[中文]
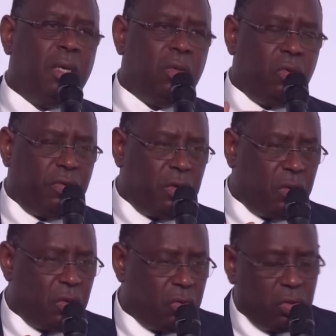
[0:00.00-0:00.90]
Nous
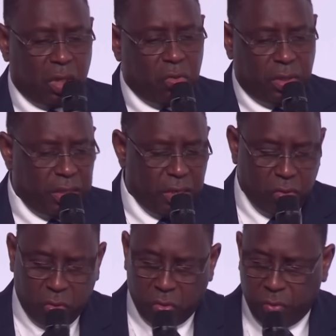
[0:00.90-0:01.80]
venons, nous allons signer
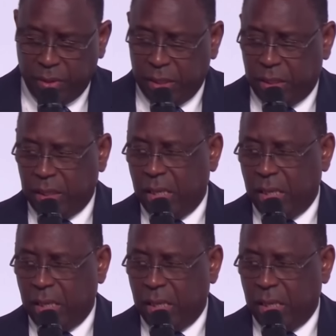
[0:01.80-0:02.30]
aujourd'hui.